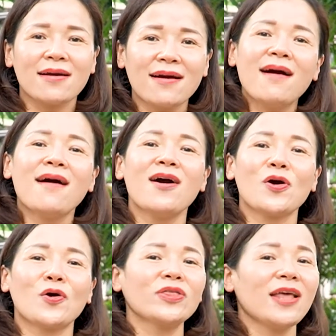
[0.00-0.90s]
cơ
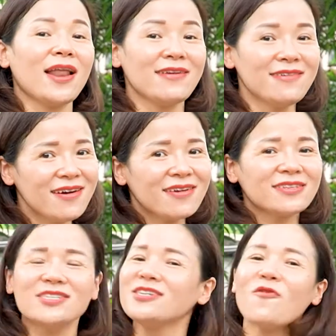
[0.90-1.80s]
có thể là nước
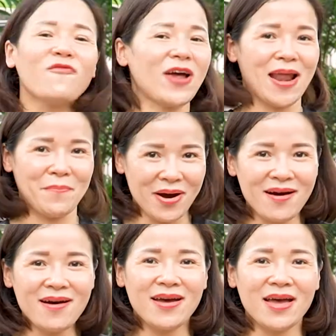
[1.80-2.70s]
chứ không phải là mỡ